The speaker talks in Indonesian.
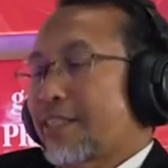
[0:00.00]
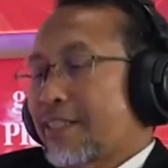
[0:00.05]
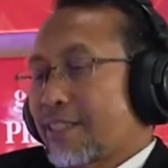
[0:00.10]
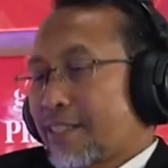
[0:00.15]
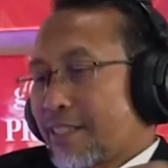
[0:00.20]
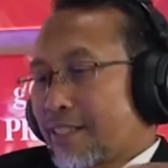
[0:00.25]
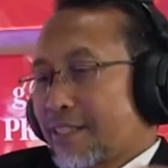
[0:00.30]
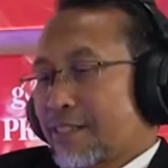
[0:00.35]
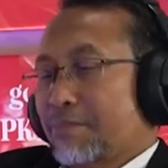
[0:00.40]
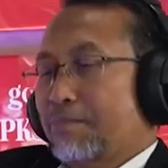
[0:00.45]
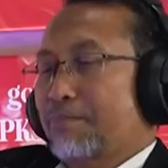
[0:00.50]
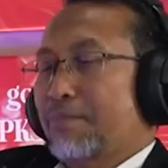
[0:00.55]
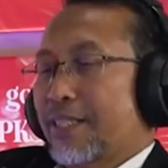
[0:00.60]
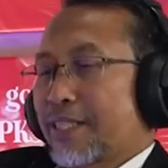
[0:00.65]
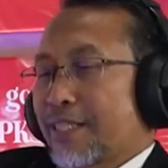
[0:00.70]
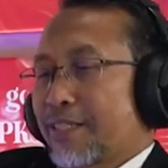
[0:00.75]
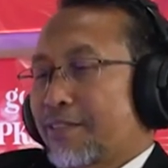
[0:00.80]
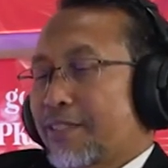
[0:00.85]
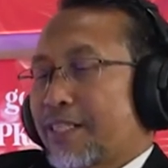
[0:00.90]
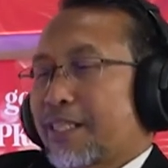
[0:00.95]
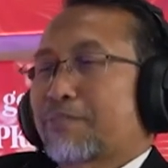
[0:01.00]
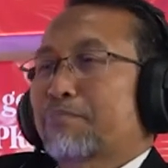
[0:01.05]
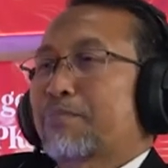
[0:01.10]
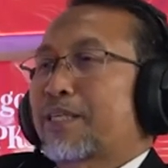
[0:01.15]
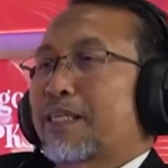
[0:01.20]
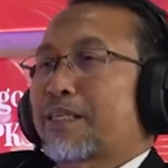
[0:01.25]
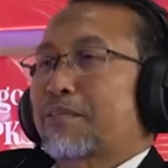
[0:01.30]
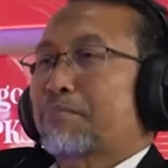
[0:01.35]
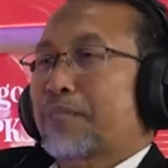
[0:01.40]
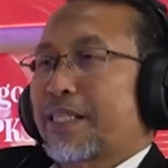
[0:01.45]
kita sebagai orang
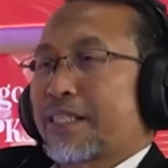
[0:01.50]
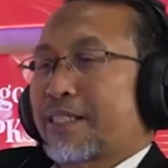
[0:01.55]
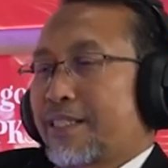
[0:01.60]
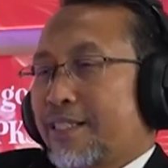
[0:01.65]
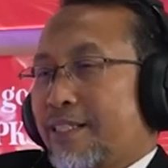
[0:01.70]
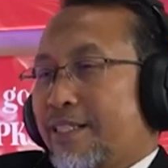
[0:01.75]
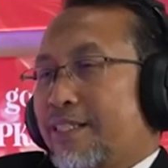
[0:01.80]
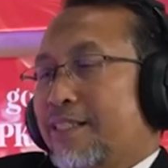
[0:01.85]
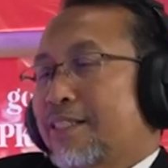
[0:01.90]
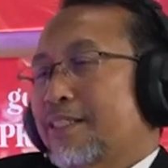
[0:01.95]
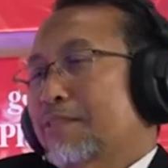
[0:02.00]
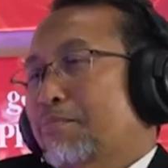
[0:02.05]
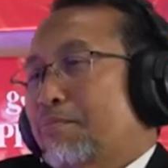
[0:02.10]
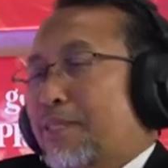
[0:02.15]
beriman ya itu